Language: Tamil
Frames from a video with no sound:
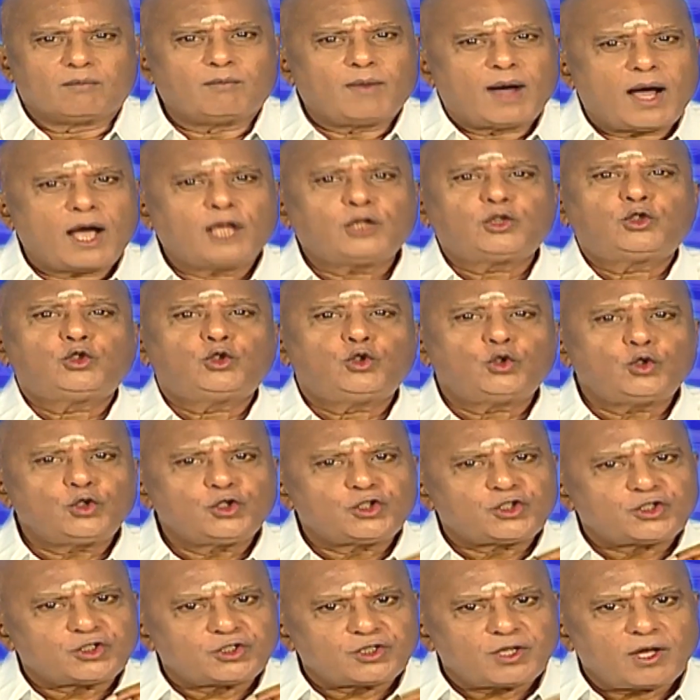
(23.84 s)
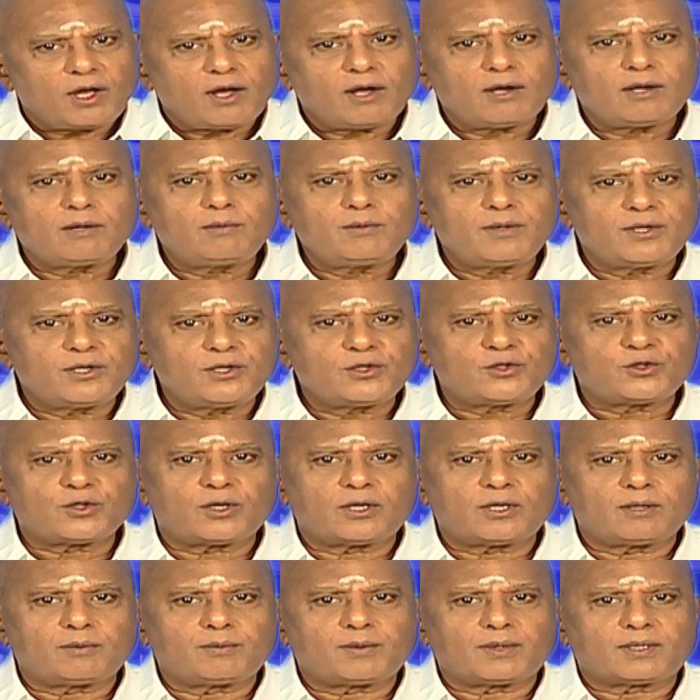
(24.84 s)
மாத்ருஸ்தானம் என்று
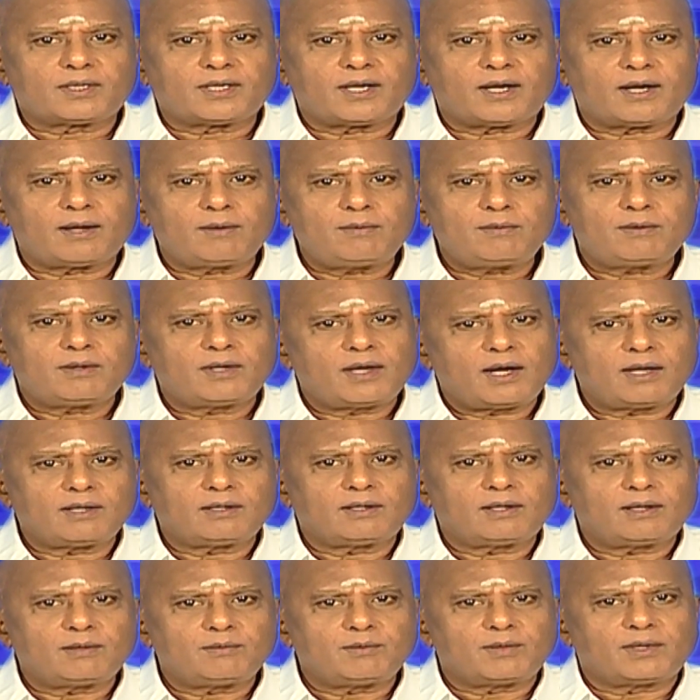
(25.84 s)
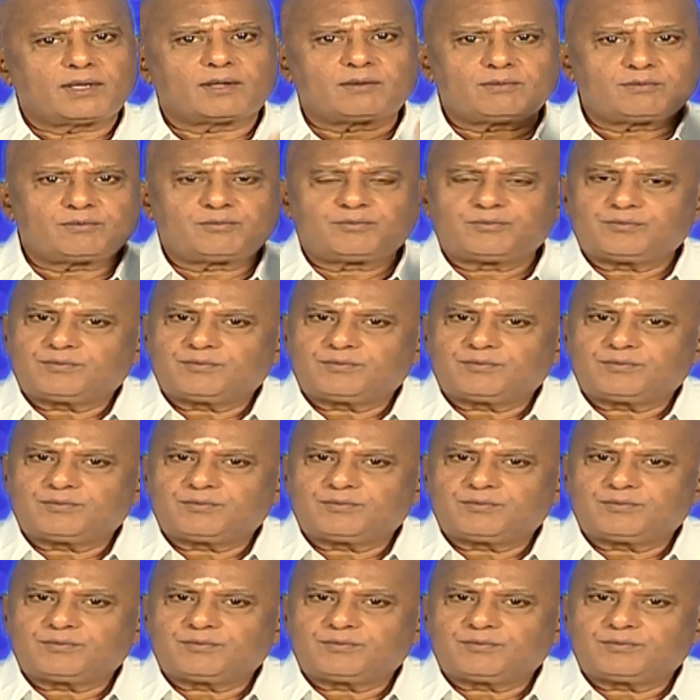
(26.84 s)
சொல்லப்பட்ட இடம் நான்காம் இடம்